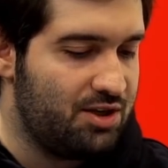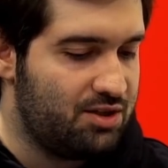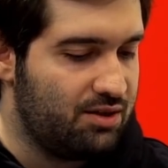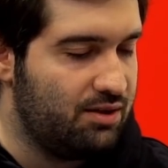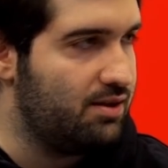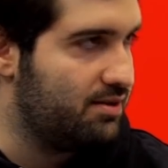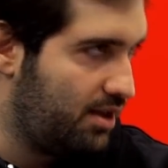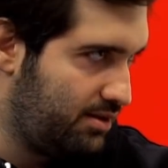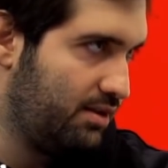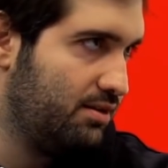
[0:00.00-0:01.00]
maçlarında da
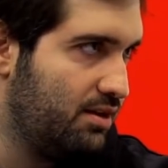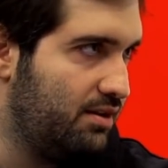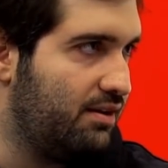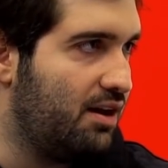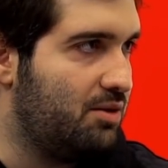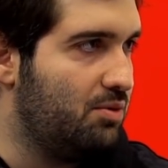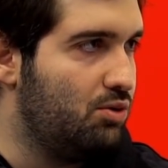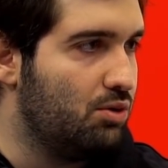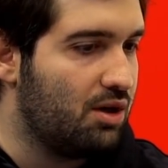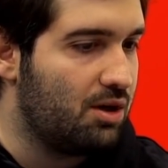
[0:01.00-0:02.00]
zaten hani, takip
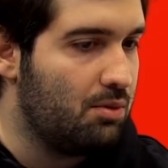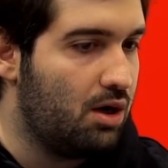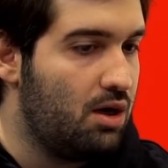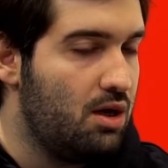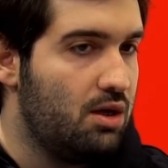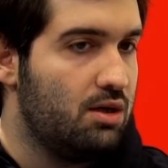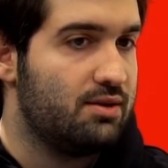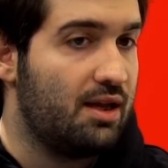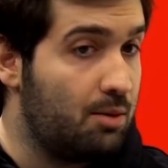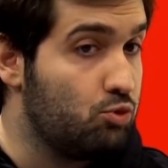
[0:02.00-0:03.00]
ediyorlar ama
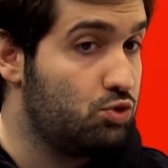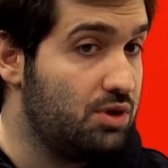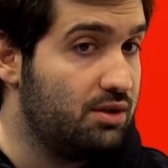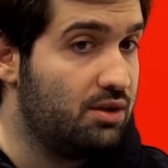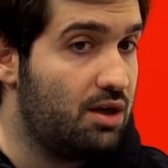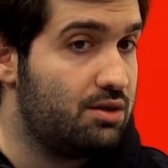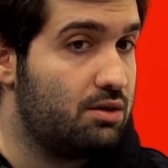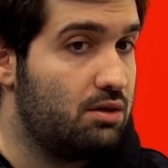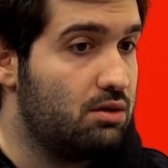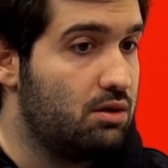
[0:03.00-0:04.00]
sen hem uzun
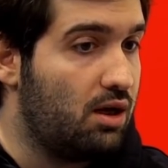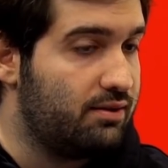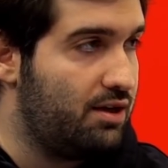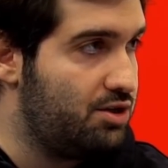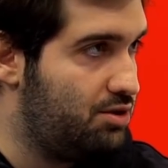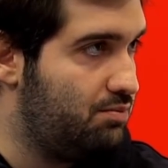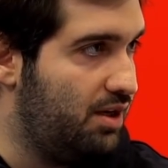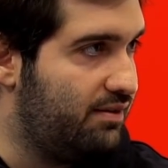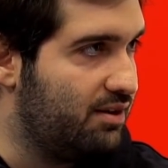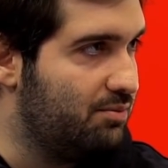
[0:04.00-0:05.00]
yıllar e, 6 yaş
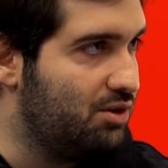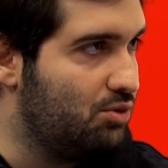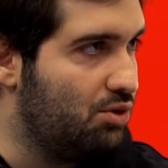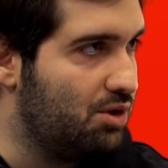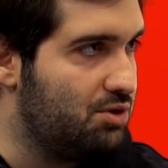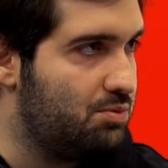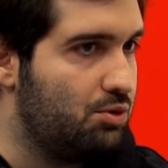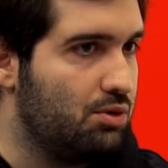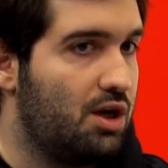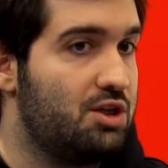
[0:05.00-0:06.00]
milli takımlarında oynamış
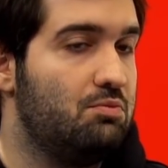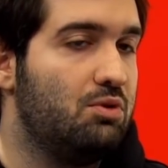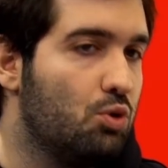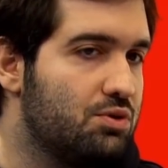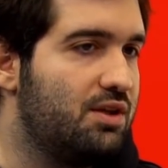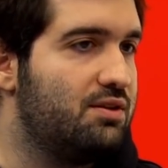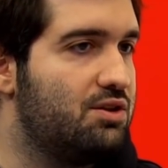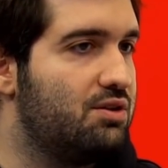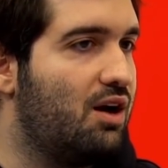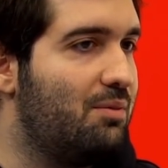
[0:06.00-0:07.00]
biri olarak şimdi de 18
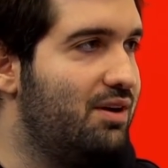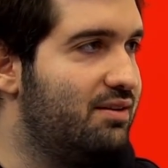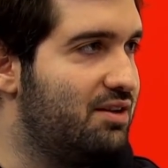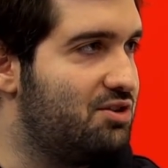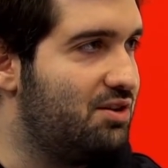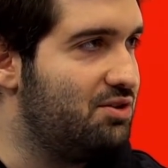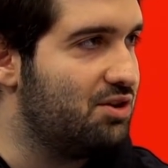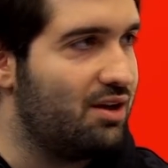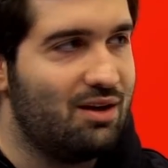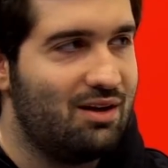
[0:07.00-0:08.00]
yaşında milli
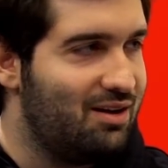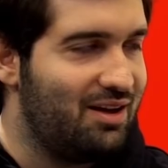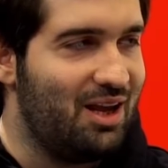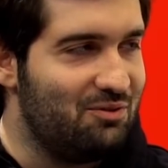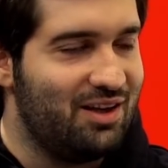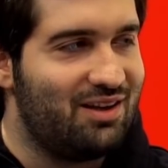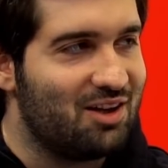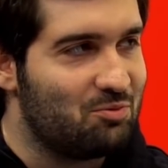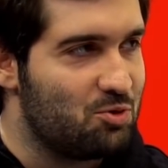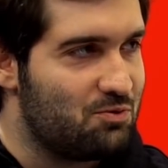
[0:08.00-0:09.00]
seçilince Hani evdeki
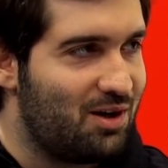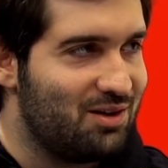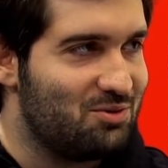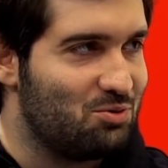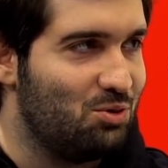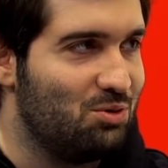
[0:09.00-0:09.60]
atmosfer nasıl